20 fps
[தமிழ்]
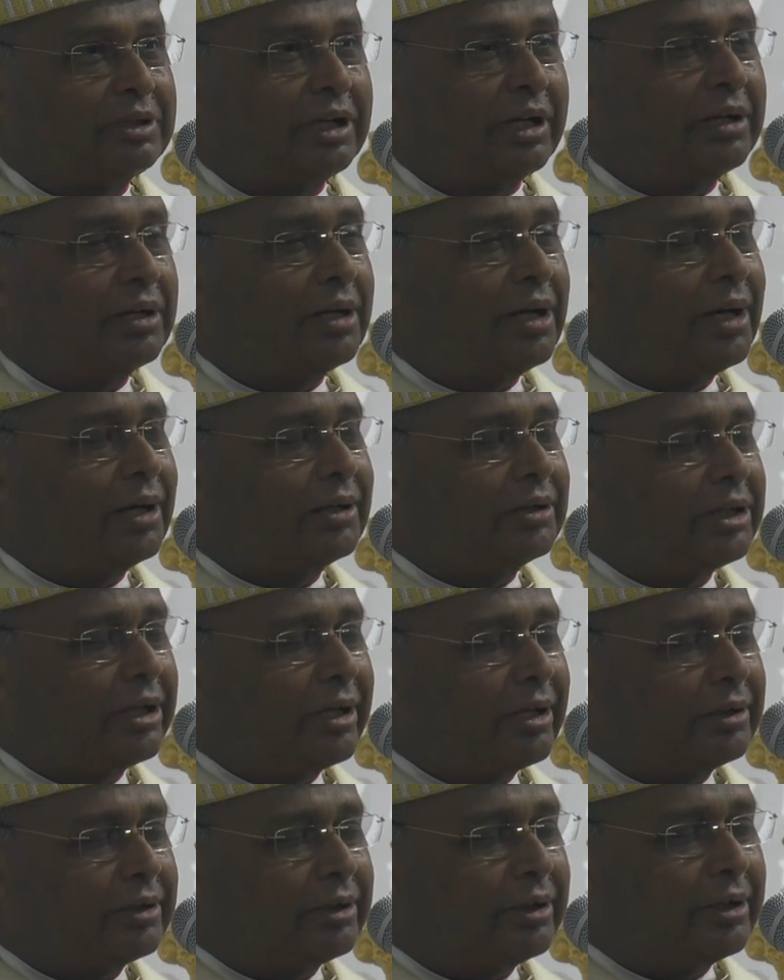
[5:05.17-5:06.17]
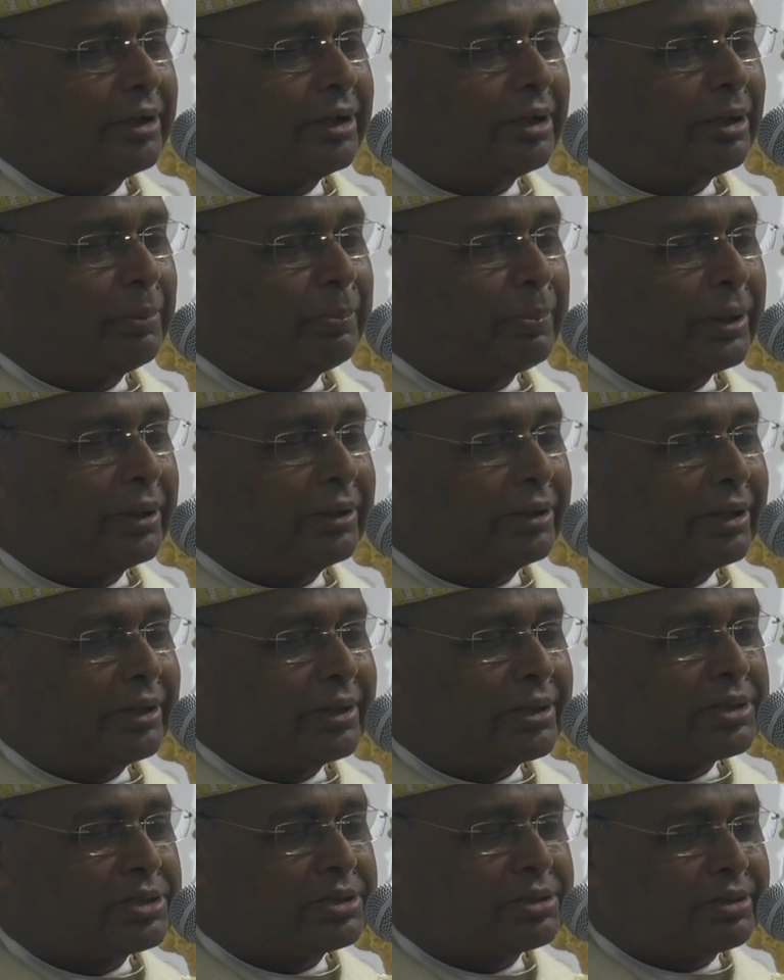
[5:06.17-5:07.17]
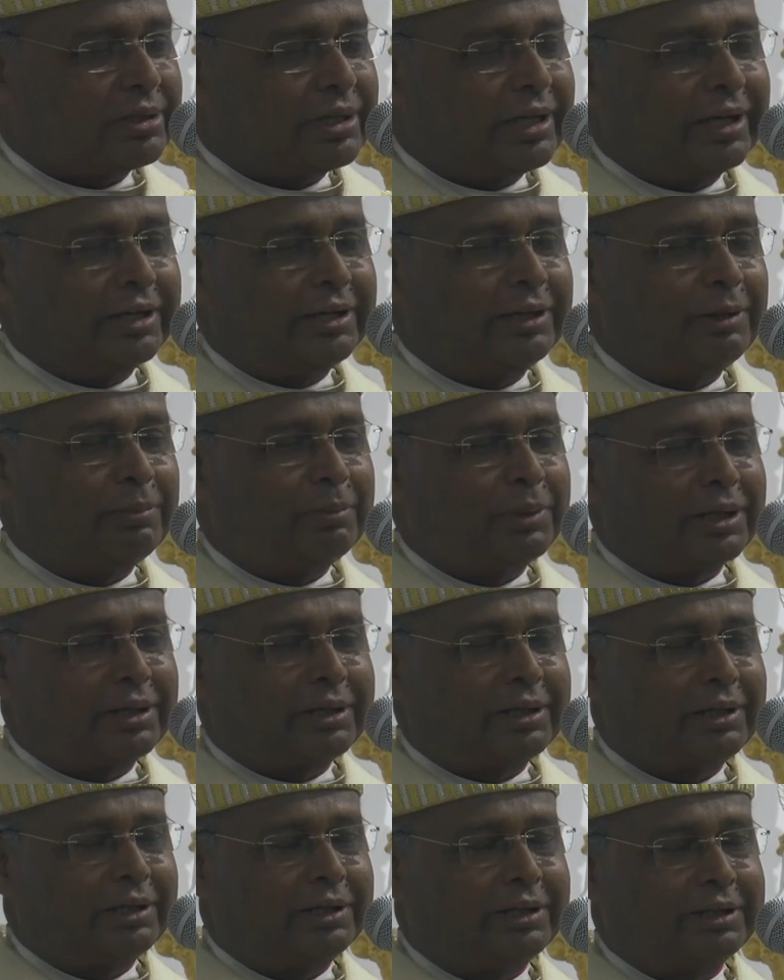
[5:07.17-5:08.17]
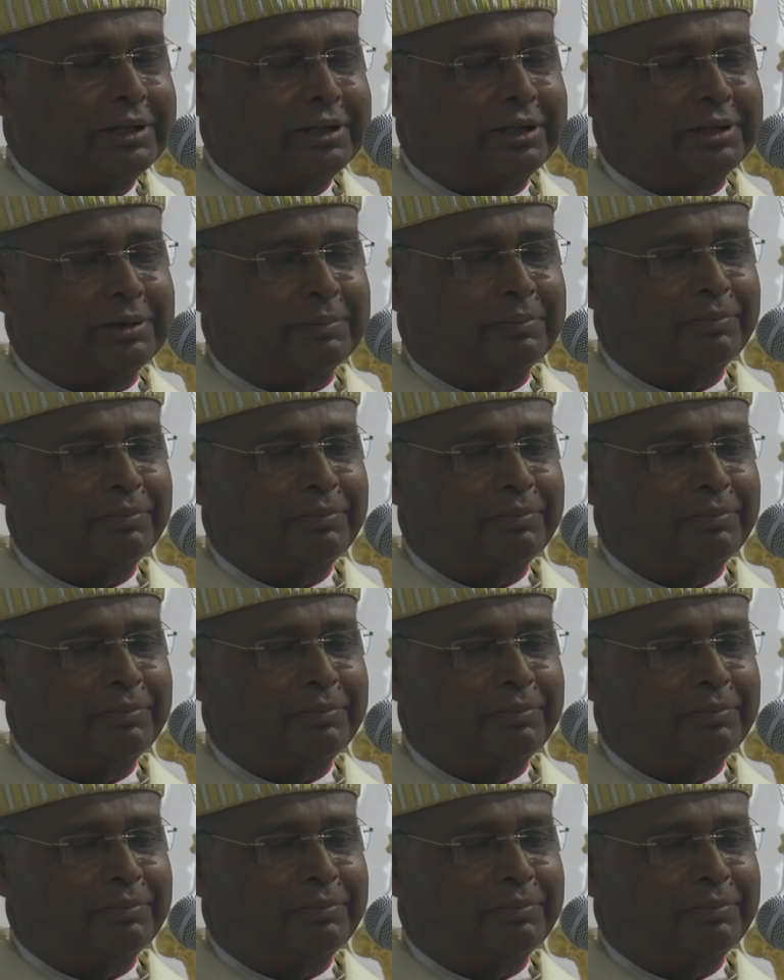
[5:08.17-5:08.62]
தன்னால் தேர்ந்தெடுக்கப்பட்ட இஸ்ராயல் மக்களுக்கு